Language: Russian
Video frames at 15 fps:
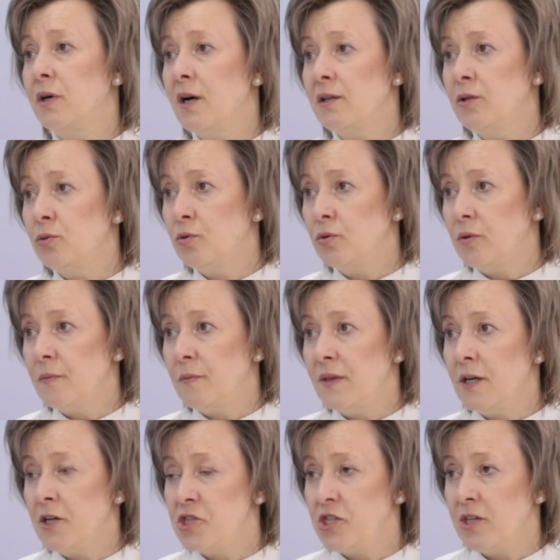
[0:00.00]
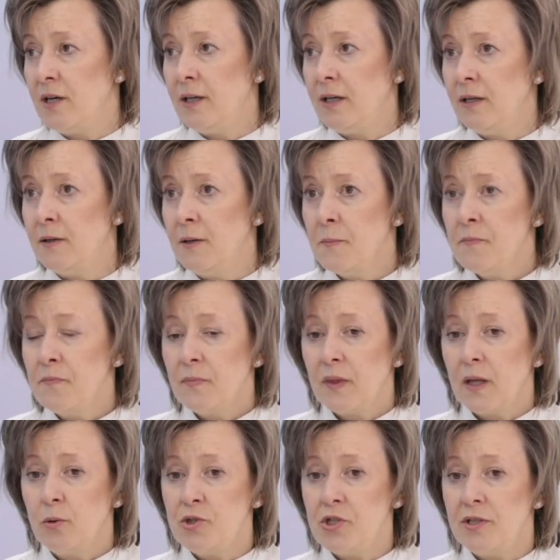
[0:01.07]
году начали
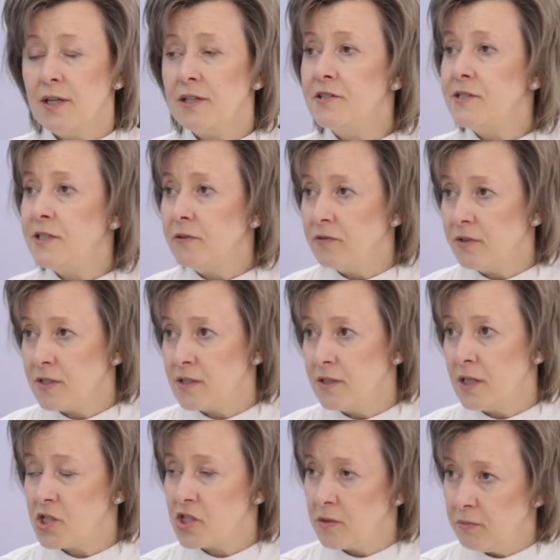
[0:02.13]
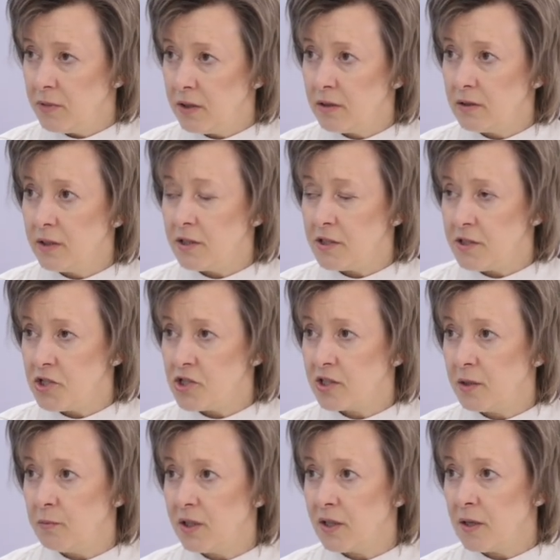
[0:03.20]
очень активно с нашими
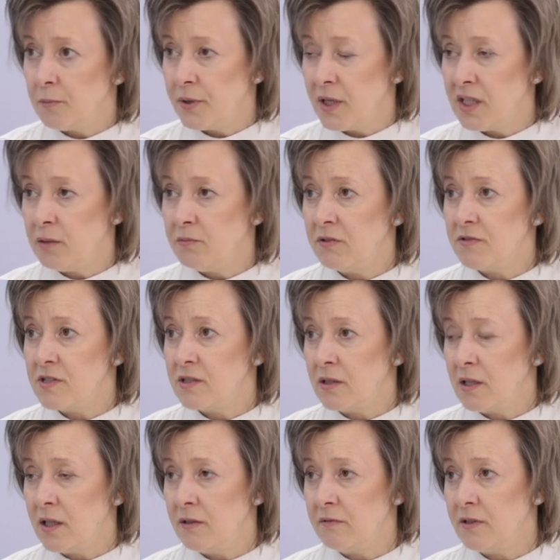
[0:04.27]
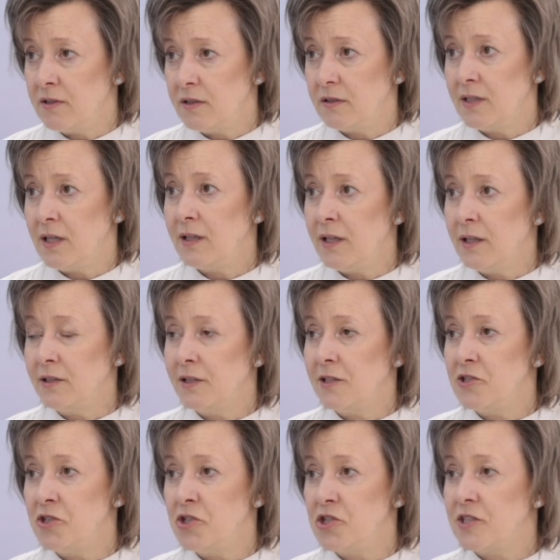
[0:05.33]
логистическими компаниями выстраивать такие
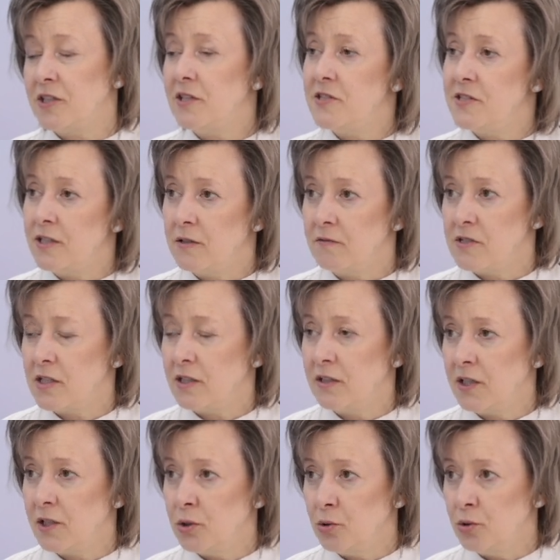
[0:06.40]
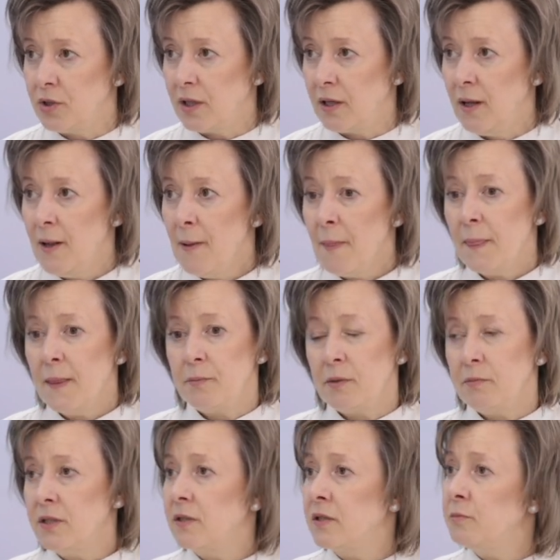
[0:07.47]
логистические сервисы, коридоры,
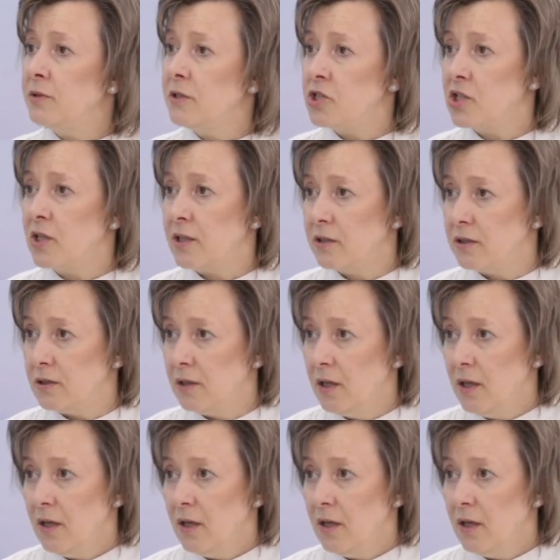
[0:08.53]
например, рыбный шаттл.